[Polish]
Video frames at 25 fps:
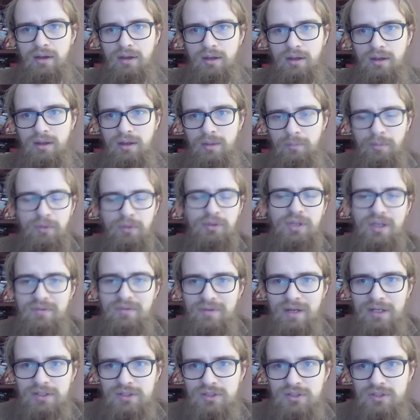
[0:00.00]
e,
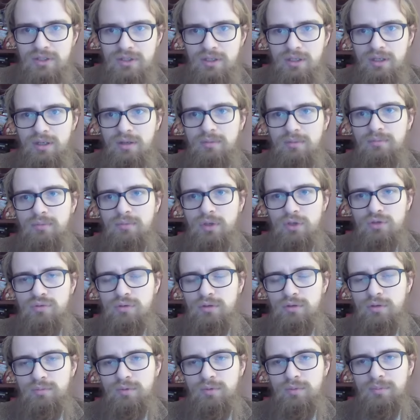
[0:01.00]
ponieważ e,
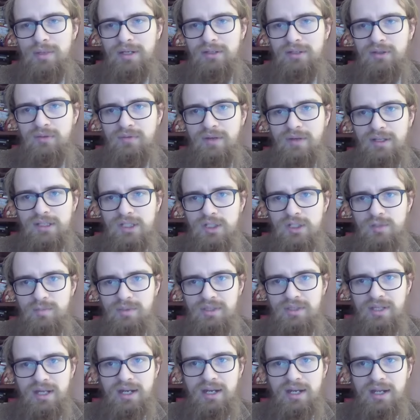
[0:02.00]
doszło do bombardowania
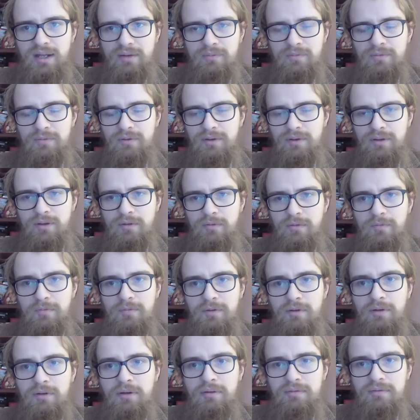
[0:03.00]
szpitala w,
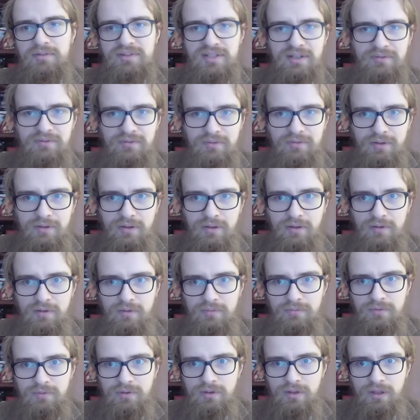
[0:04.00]
w, strefy,
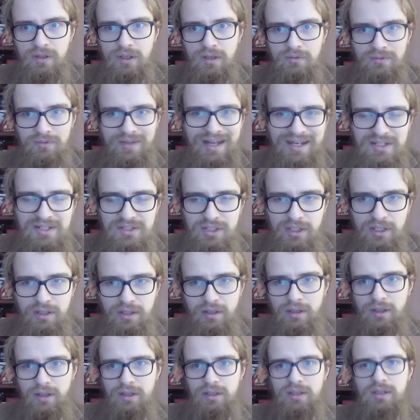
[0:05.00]
w
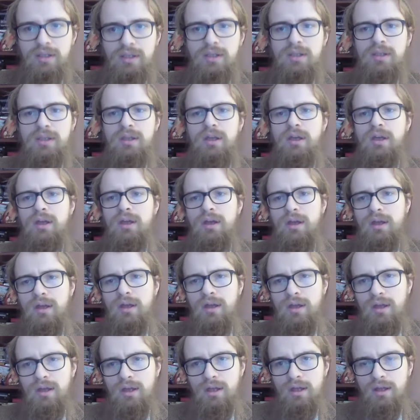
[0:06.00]
Gazie i
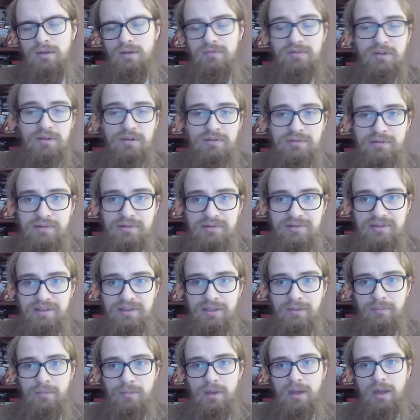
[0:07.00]
w związku z
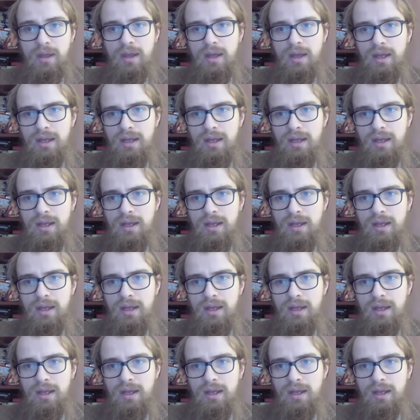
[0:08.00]
tym